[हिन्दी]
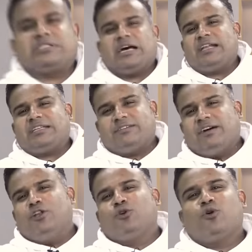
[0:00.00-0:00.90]
सारे
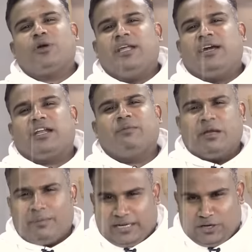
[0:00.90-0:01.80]
सवाल लोगों के लेकर के
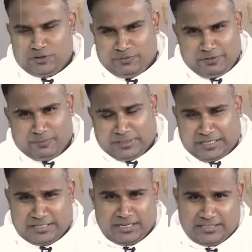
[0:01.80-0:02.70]
मैं बैठा हूँ विवेक बिंद्रा
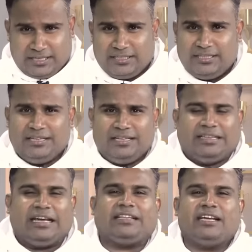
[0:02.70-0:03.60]
सर के साथ
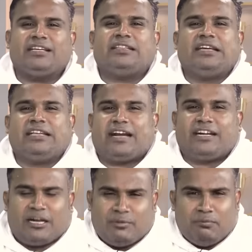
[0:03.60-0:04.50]
देखते हैं कितनी
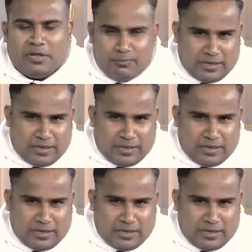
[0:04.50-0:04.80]
क्लैरिटी हमें मिल